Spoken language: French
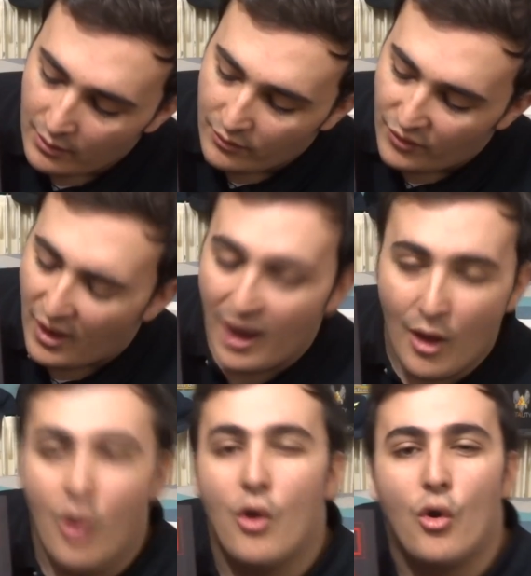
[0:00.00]
enfin
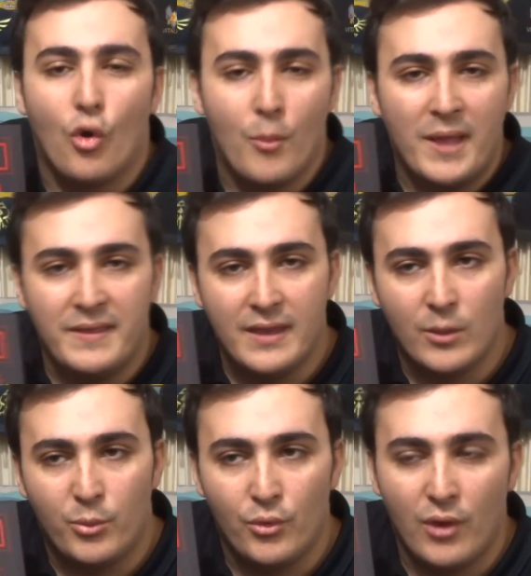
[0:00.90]
remanié
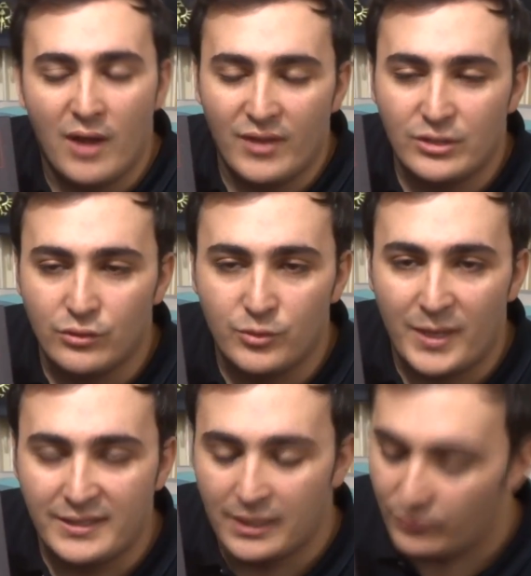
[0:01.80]
un peu à la version
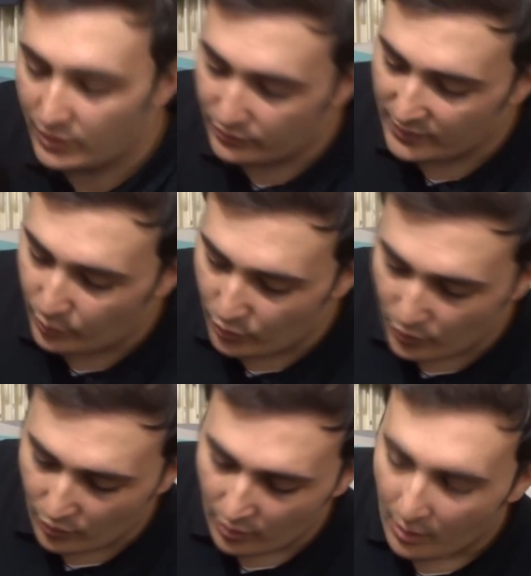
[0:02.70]
spartiate, voilà, tout
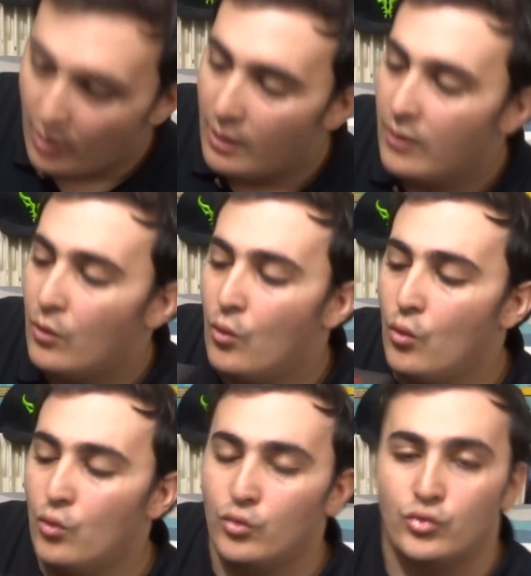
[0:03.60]
simplement.
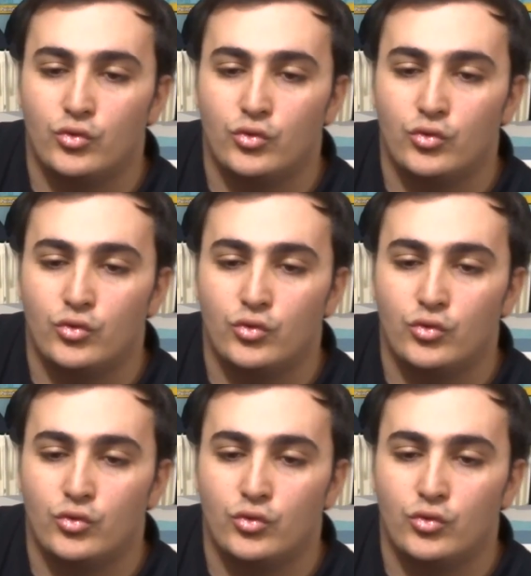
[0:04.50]
On